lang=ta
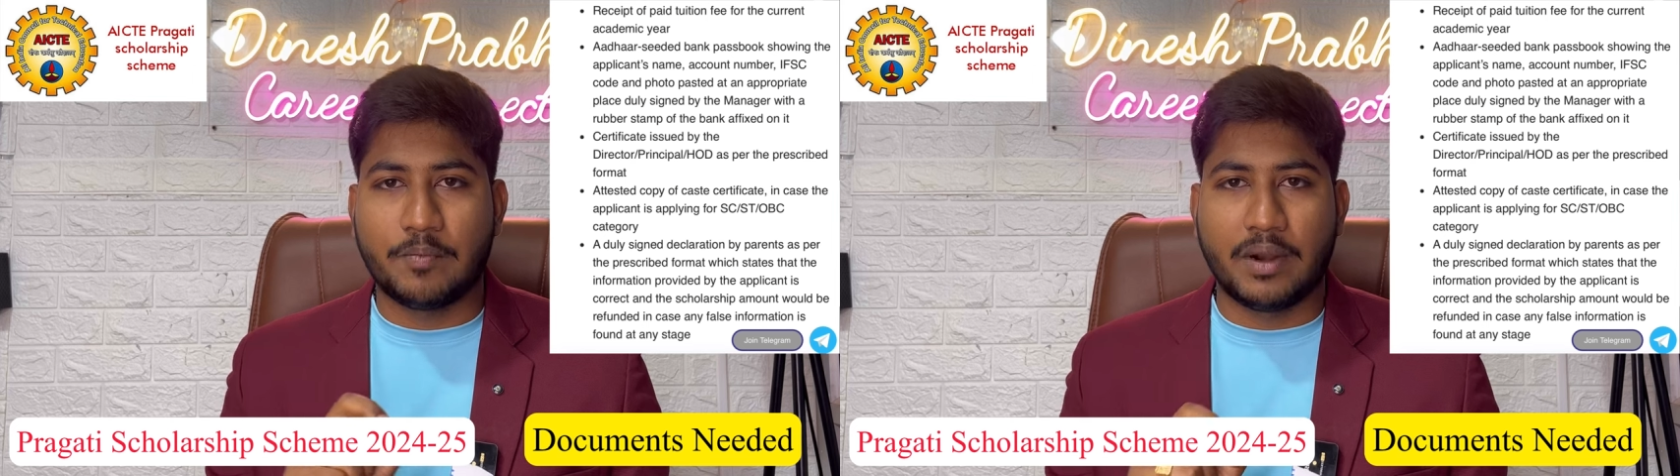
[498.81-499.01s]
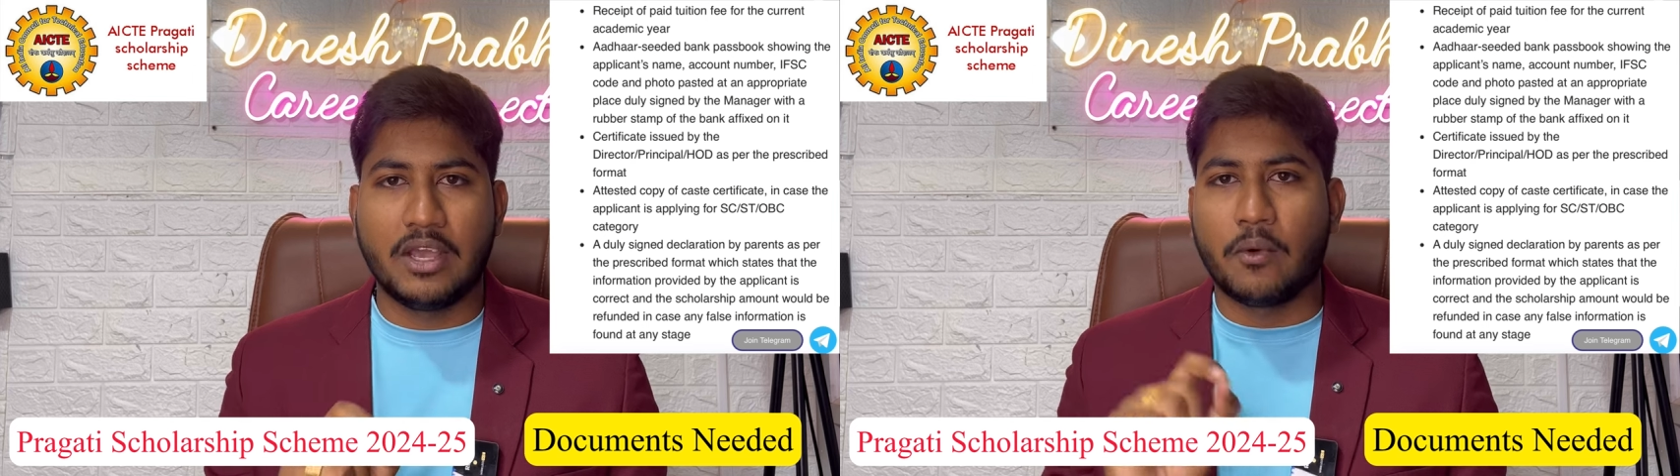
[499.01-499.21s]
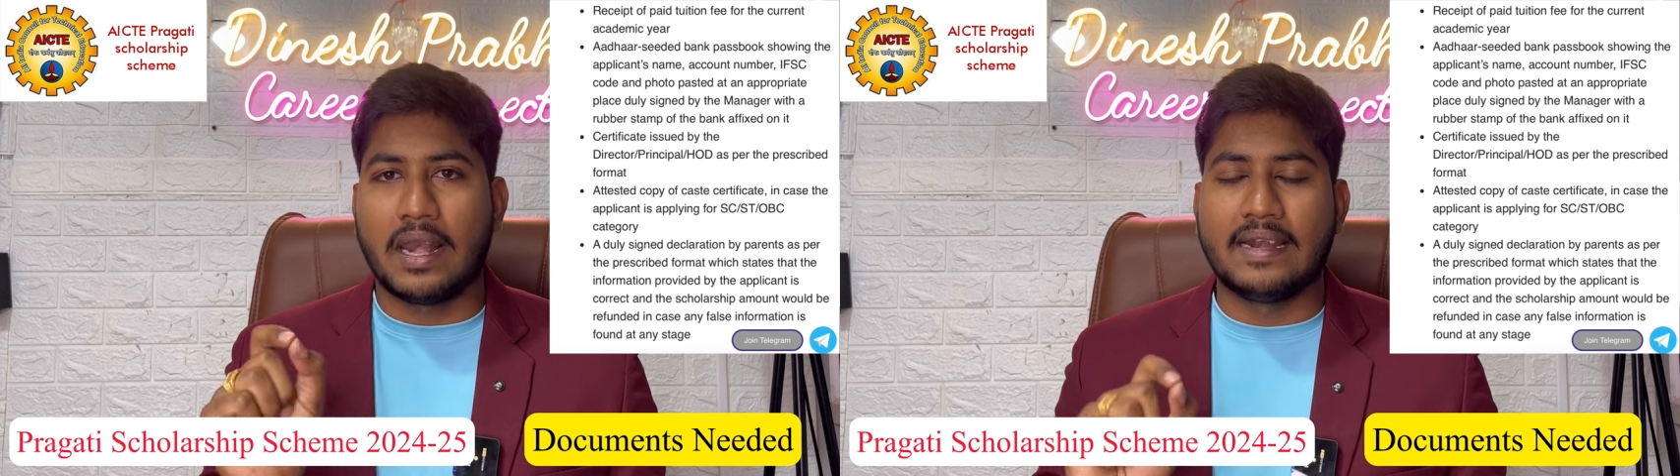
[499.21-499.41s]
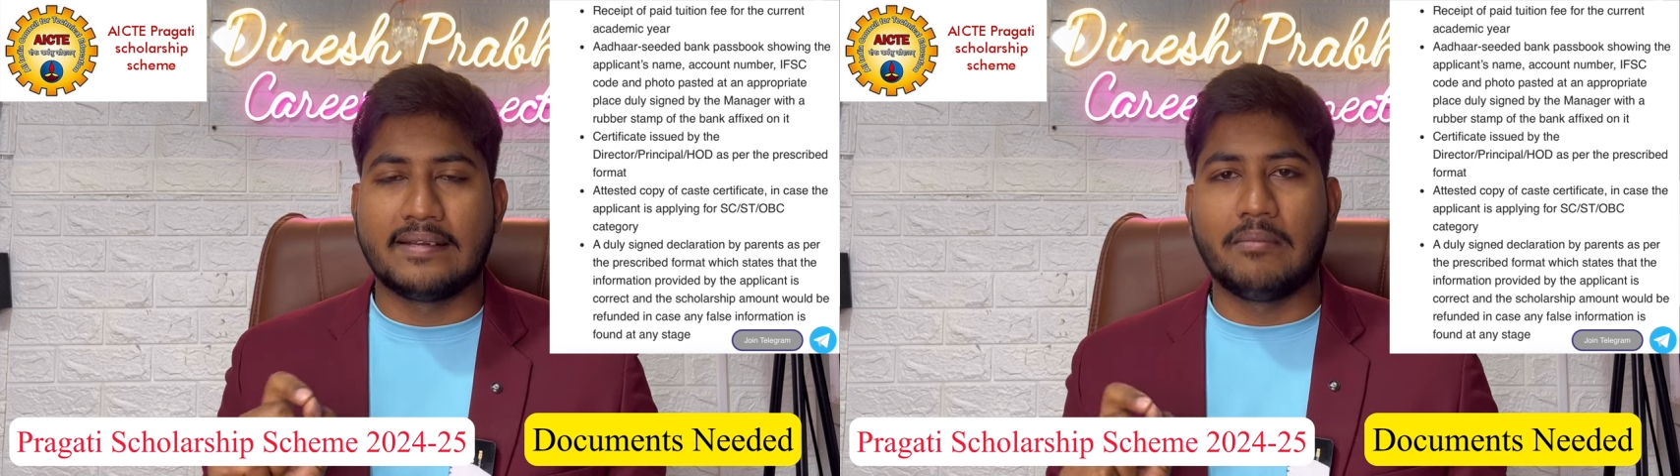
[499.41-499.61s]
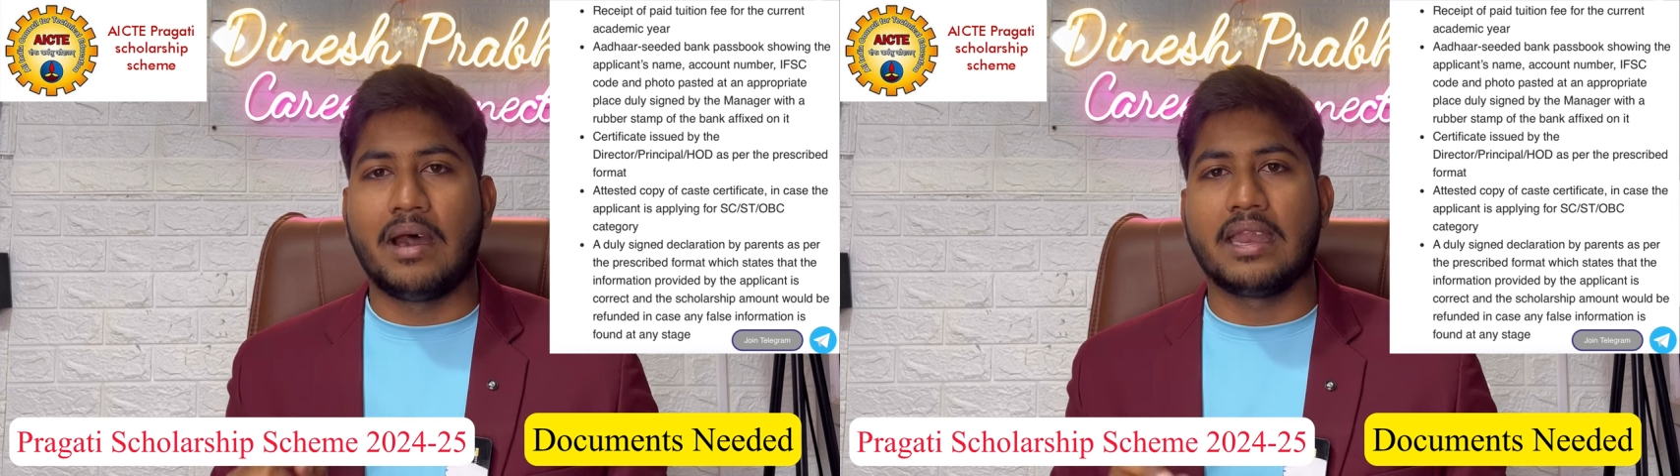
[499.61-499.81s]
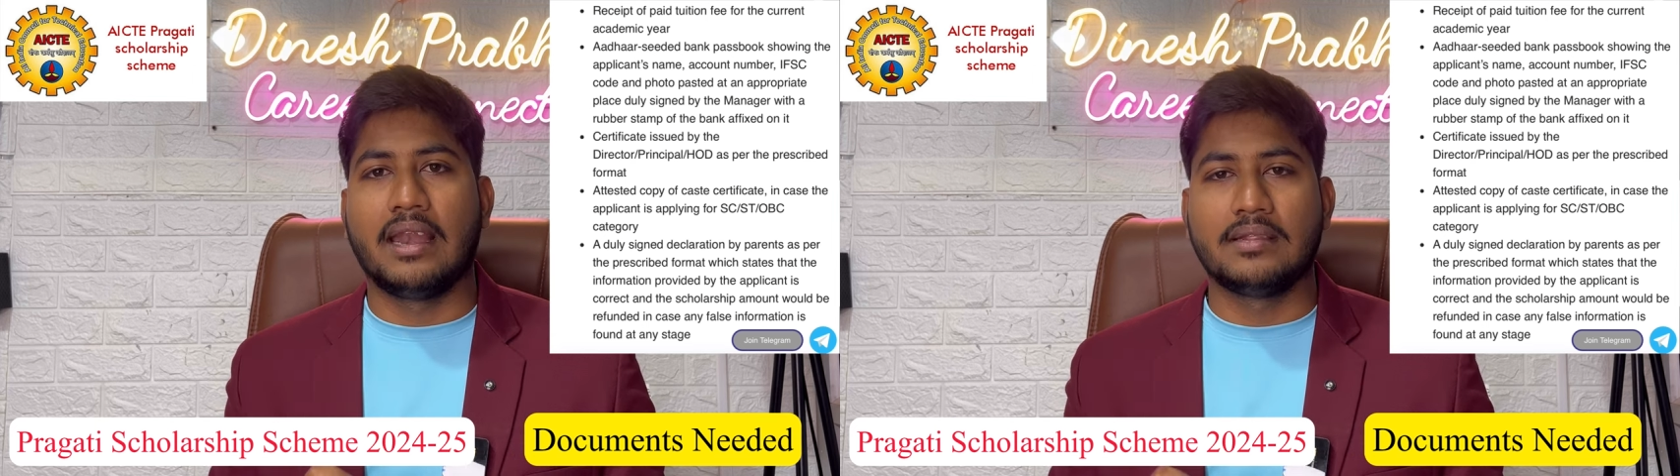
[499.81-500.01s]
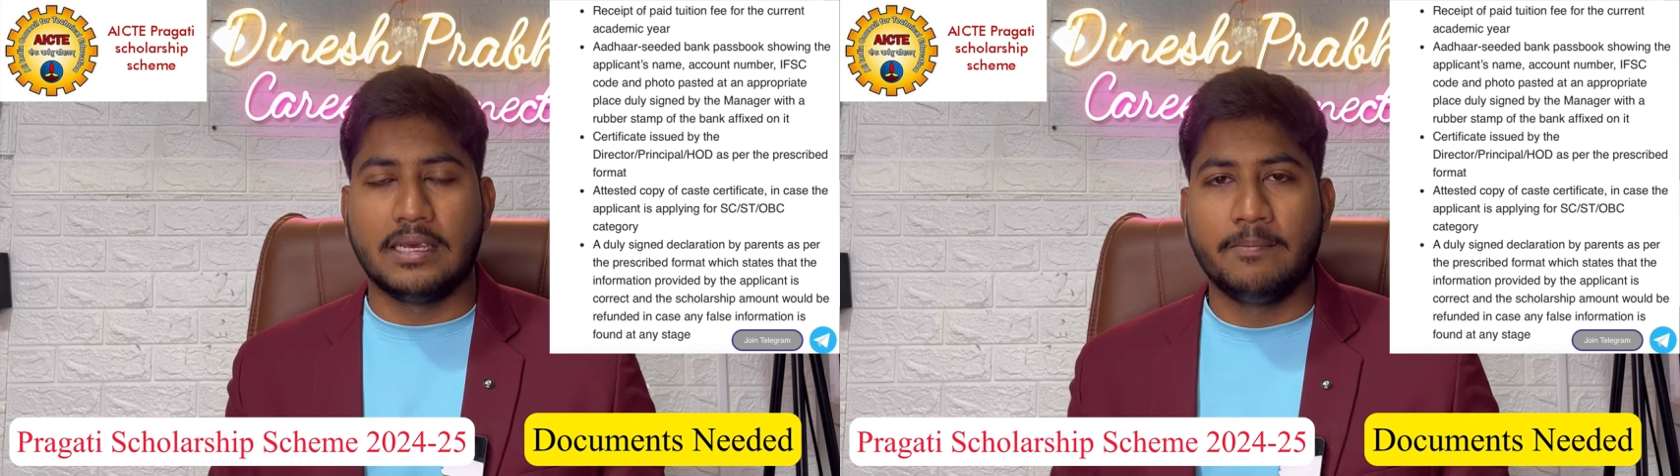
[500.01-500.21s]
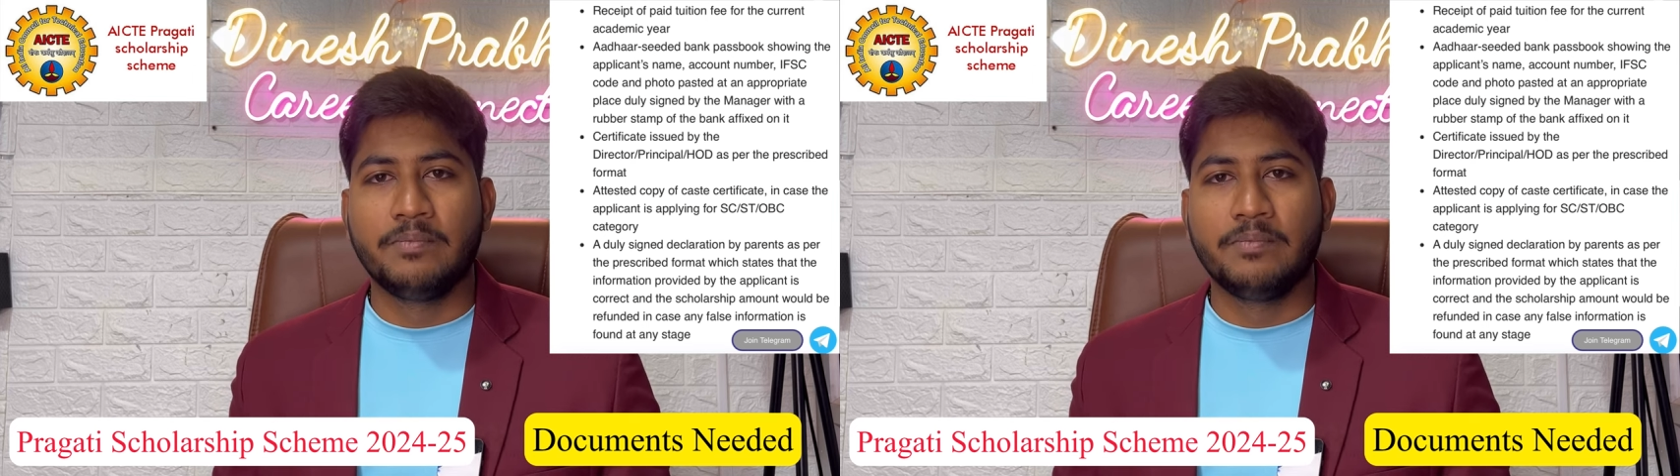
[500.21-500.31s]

பண்ணி ஒரு லெட்டர் மாதிரி எழுது